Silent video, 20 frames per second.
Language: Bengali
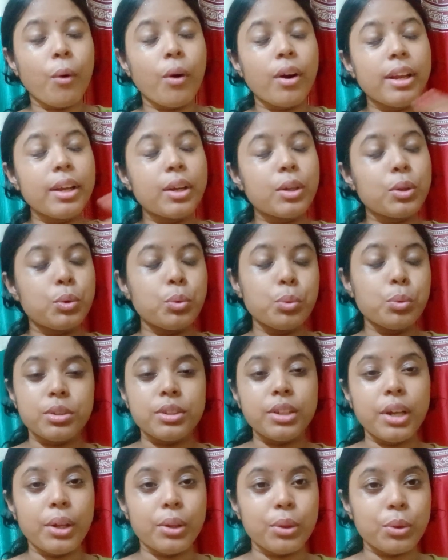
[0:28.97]
অনেক
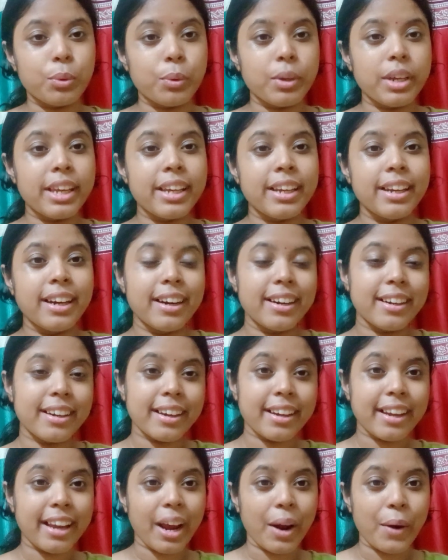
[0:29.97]
দুর্দান্ত এই
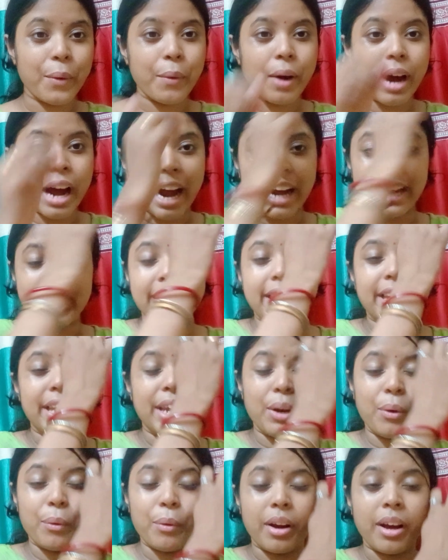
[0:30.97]
গানটা কেন আগে
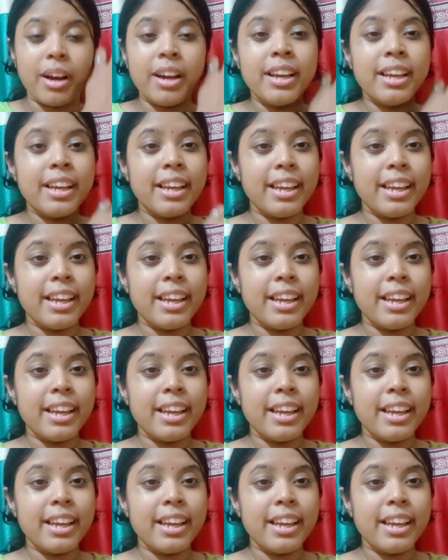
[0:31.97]
এলো না